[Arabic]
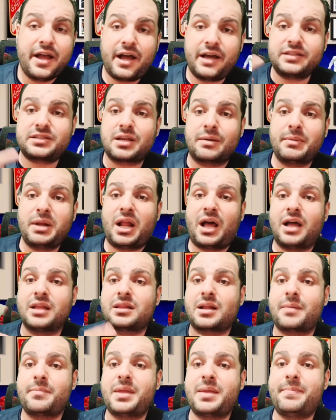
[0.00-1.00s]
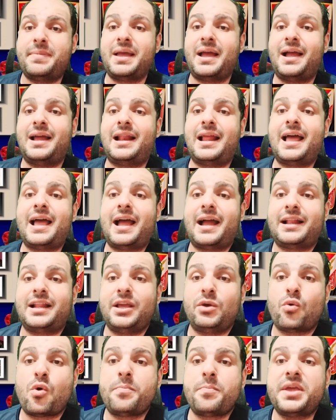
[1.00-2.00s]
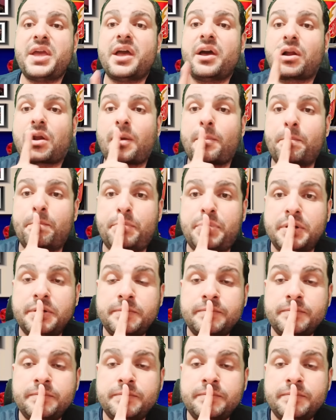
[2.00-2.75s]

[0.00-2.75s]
عصام الحضري بيبيع الاهلي وبيهرب